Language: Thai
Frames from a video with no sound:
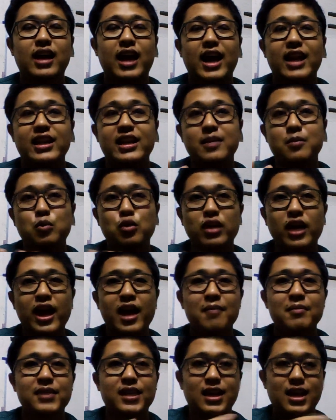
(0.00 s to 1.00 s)
การเขียนโปรแกร
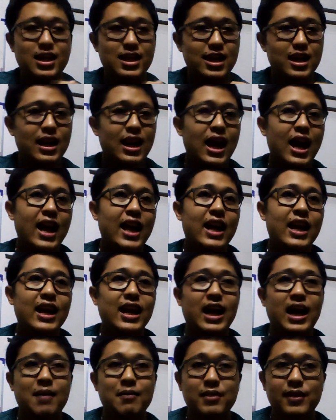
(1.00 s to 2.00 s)
มเขียนอย่างไร
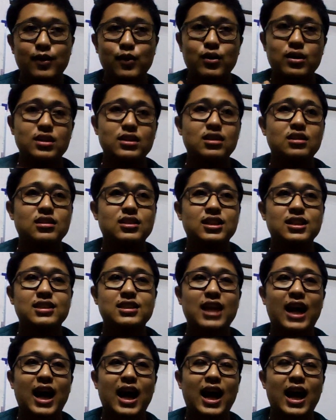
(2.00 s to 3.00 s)
นะครับ เราควรศึก
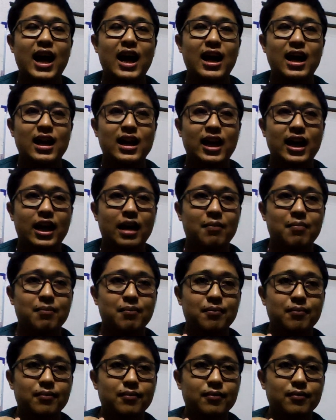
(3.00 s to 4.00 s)
ษานะครับ
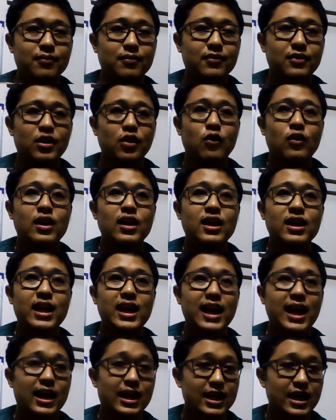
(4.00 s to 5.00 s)
ลงลึกใน
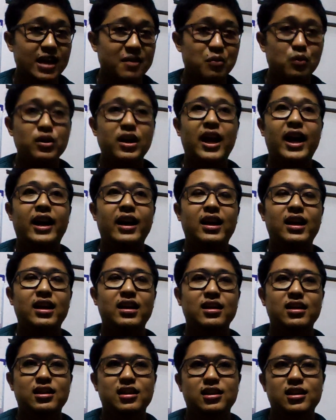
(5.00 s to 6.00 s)
รายละเอียดพวกนั้น
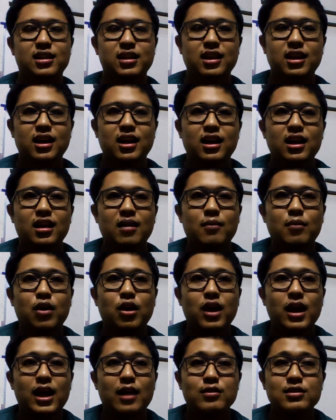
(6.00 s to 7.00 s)
พอ
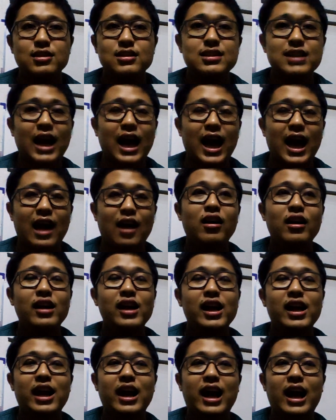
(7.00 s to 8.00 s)
เราศึกษาแล้ว
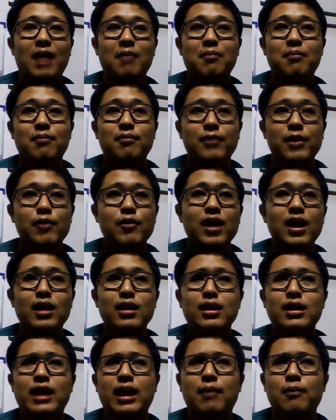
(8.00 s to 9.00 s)
เนี่ยนะครับไม่ว่าเรา
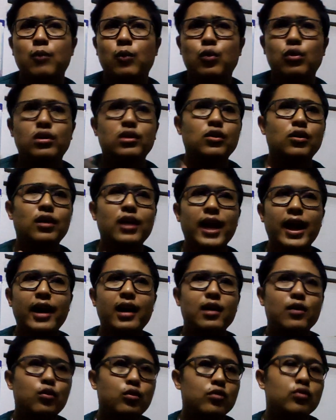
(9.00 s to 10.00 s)
จะทำหุ่นตัวเล็ก
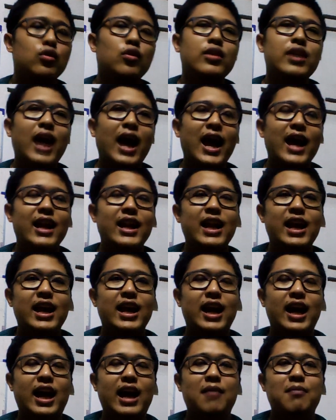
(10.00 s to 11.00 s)
หรือหุ่นตัวใหญ่เนี่ย
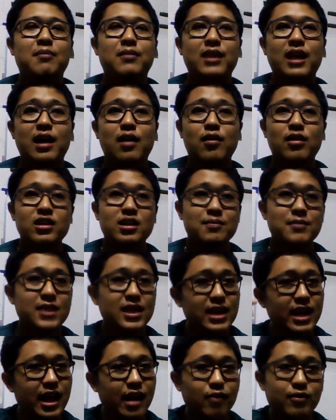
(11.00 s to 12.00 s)
นะครับเราก็จะมี
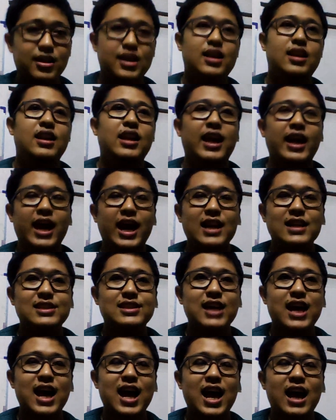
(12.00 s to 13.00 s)
แนวคิดในการ
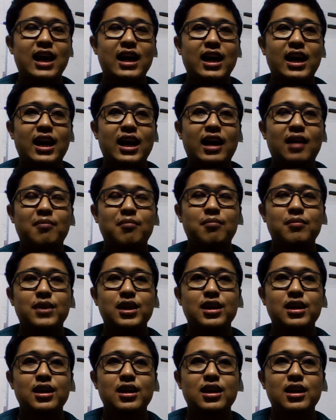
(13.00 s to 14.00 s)
สร้างนะครับ
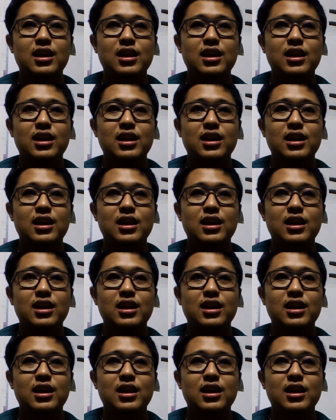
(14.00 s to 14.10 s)
มี